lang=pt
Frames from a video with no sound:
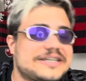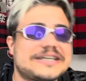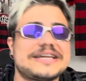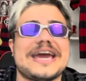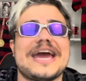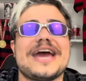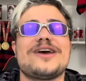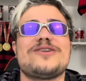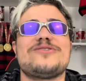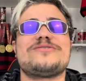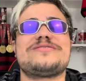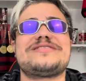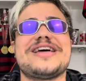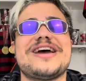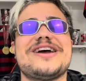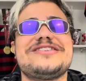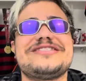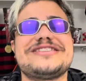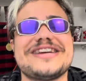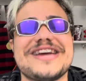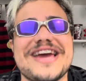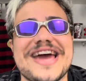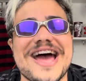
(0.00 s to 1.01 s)
Quem não tem
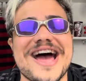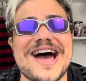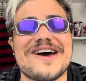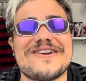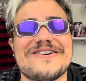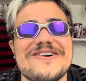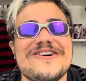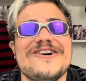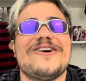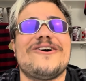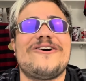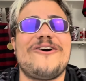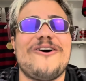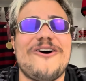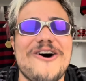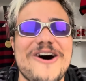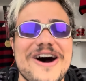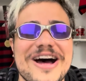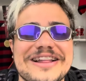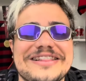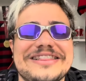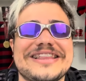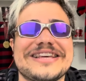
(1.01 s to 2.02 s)
dinheiro,
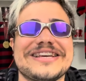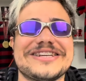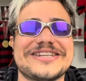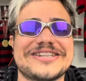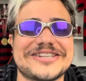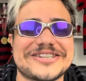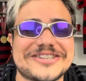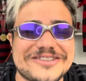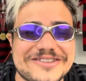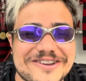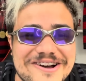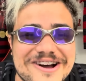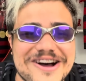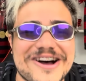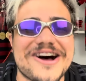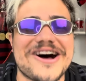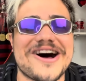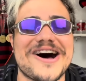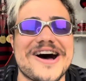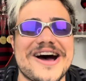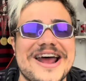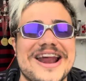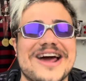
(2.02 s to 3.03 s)
conta
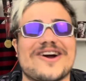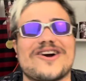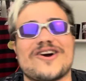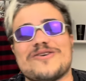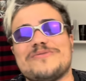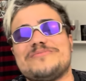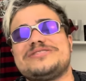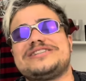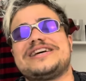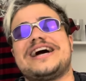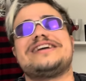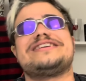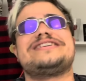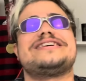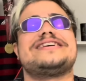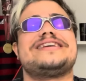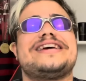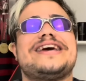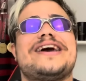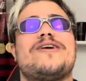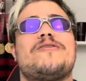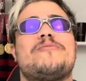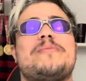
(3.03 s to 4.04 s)
história, como já
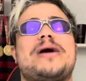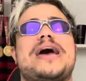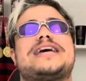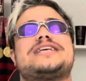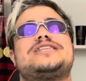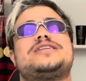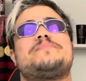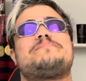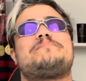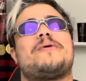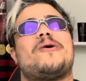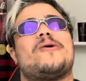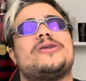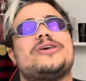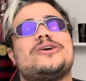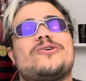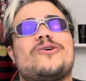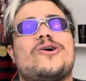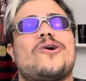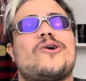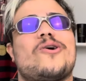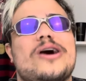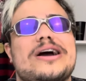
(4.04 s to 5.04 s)
diria o mestre Paulinho
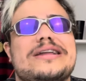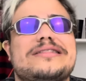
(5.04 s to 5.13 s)
Gogó.